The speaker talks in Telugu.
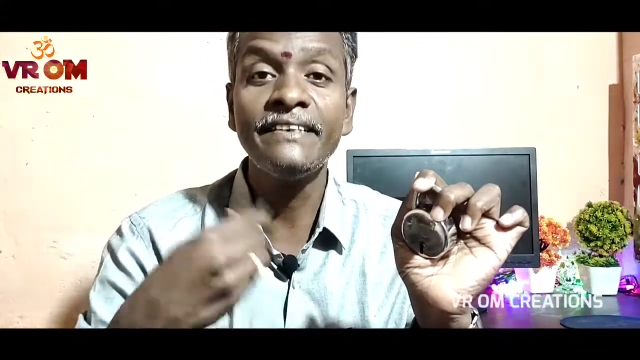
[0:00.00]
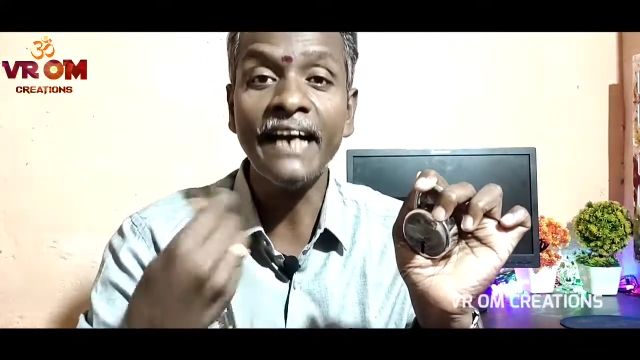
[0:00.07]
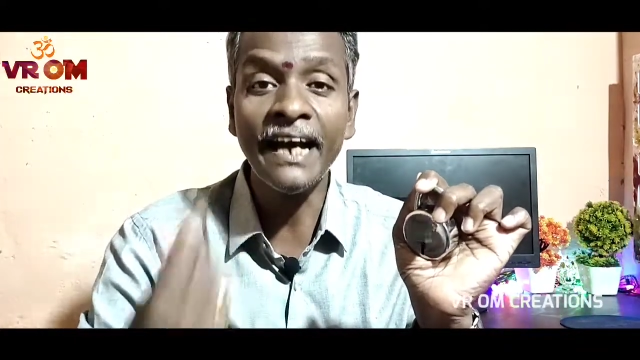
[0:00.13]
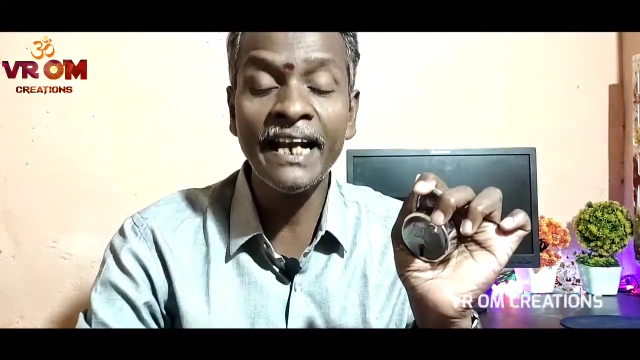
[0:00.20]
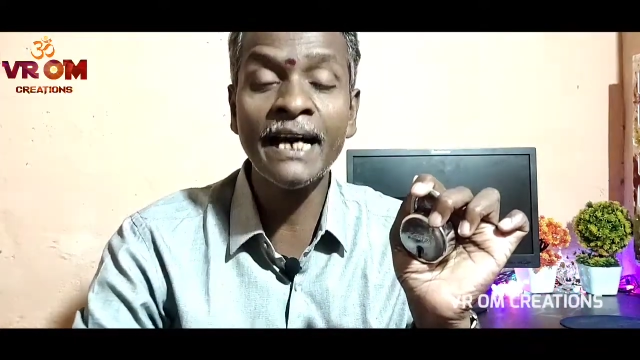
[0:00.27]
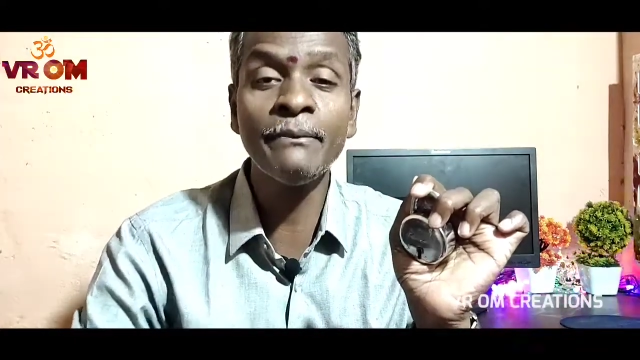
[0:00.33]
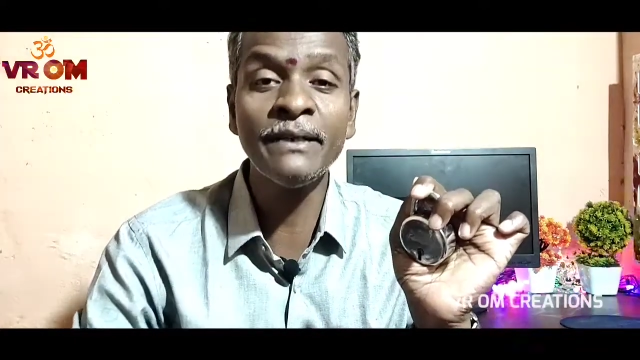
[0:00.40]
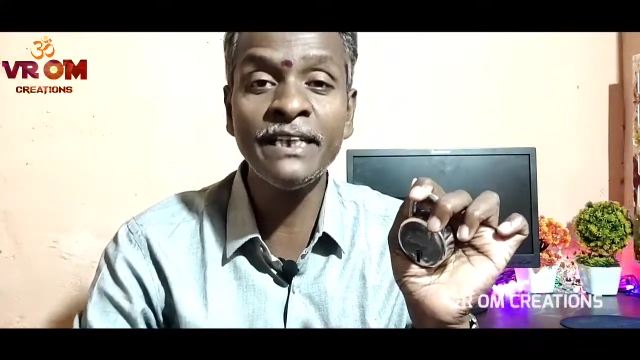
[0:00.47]

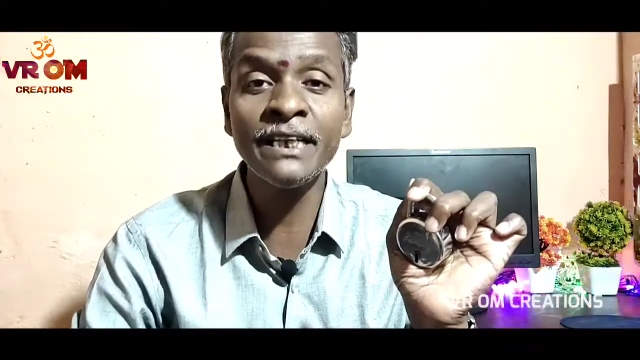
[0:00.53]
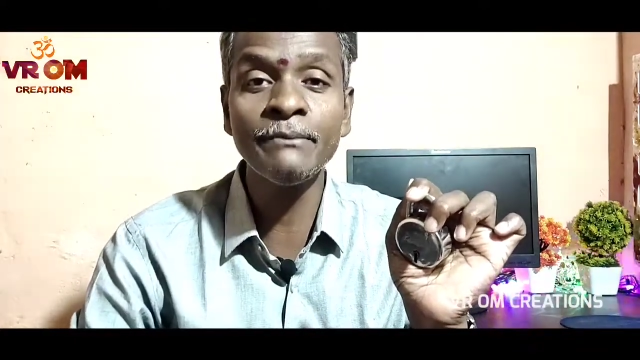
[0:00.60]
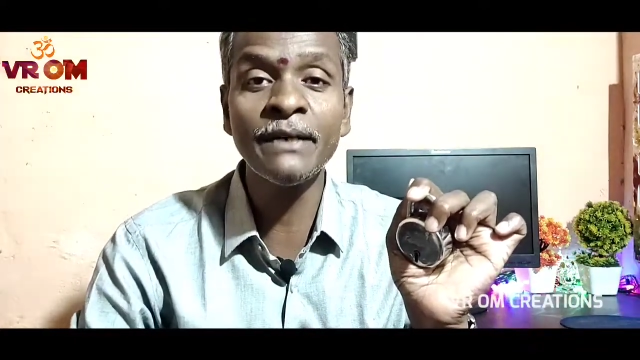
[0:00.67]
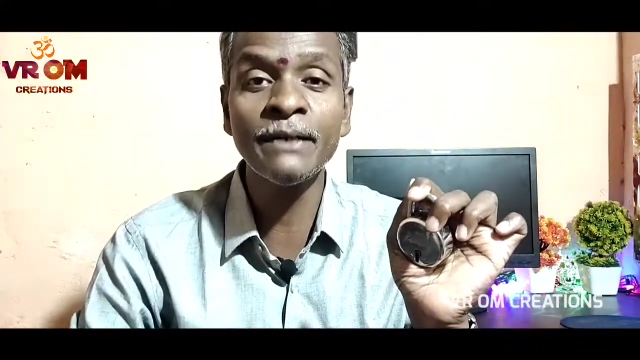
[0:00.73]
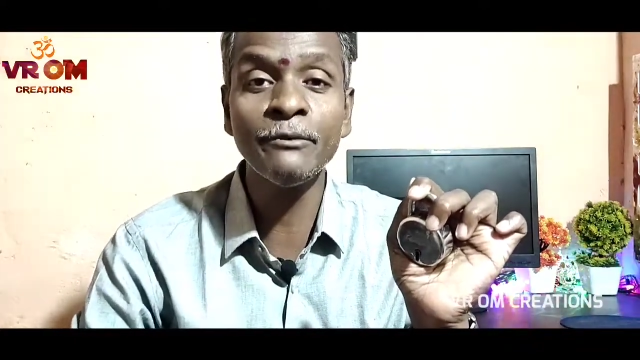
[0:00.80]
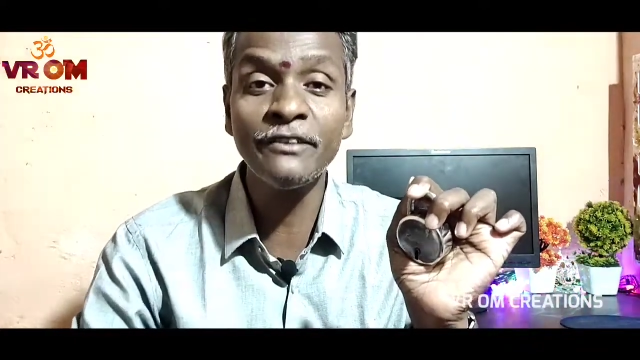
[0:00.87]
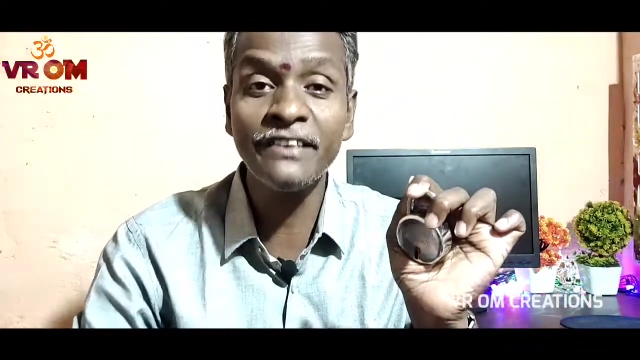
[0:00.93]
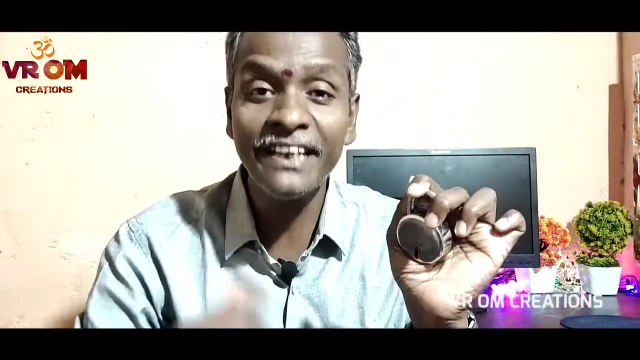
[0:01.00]
చాలామందికి
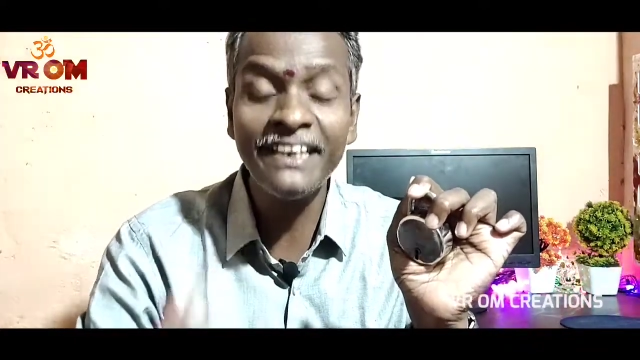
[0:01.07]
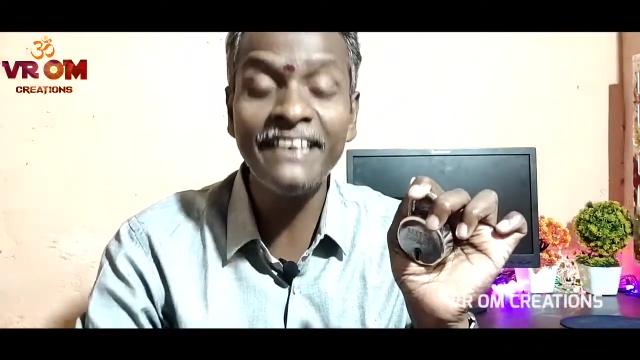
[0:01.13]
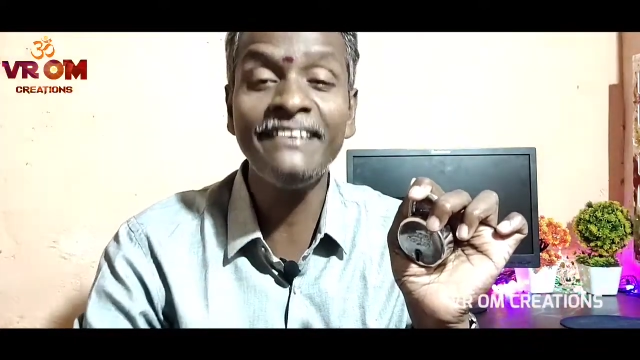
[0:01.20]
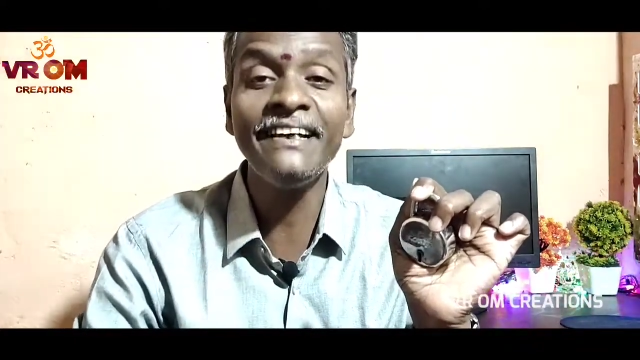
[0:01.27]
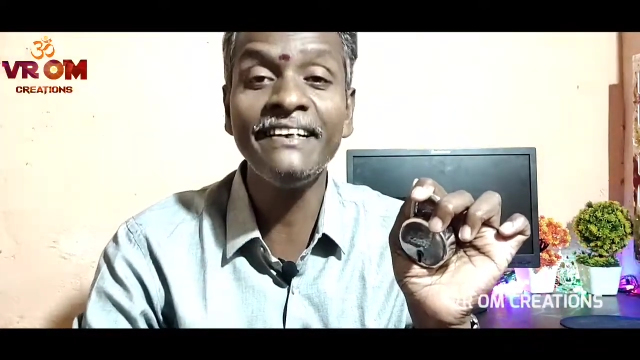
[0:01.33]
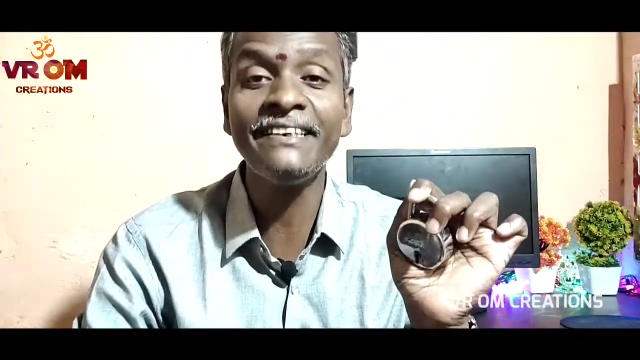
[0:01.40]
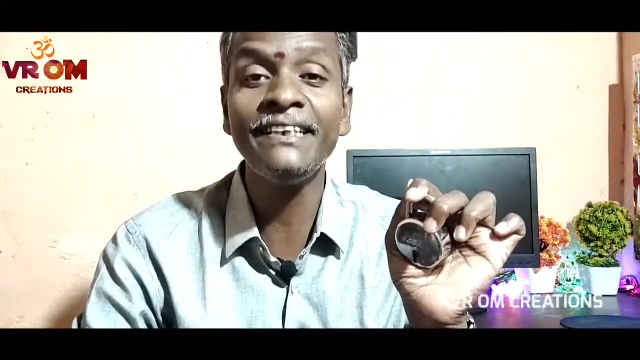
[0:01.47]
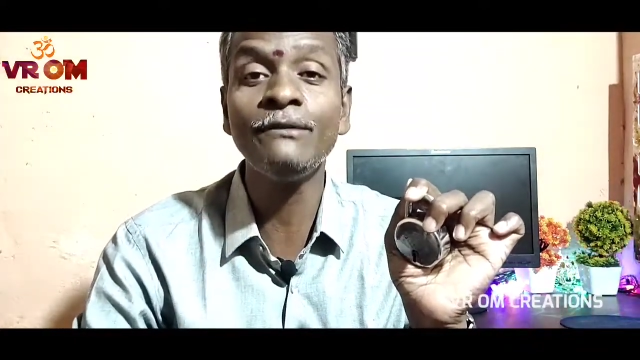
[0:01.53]
మనము
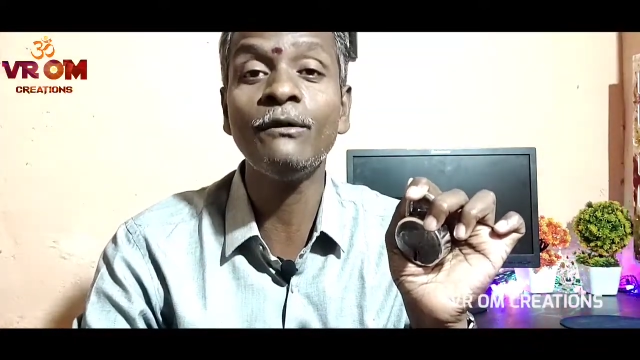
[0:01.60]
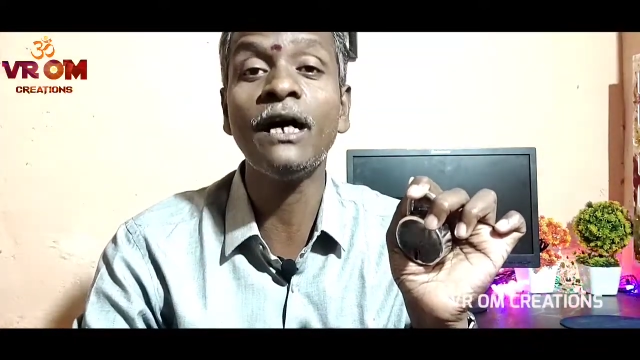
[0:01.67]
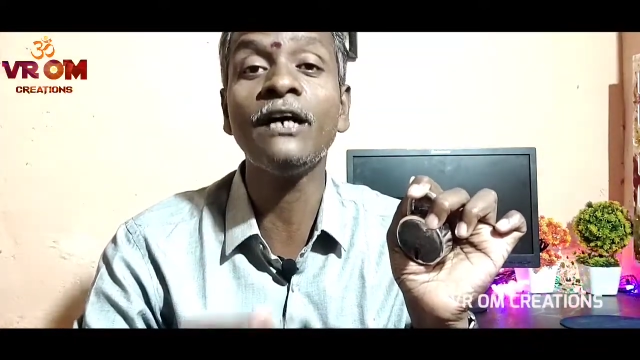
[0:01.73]
తెలియజేసి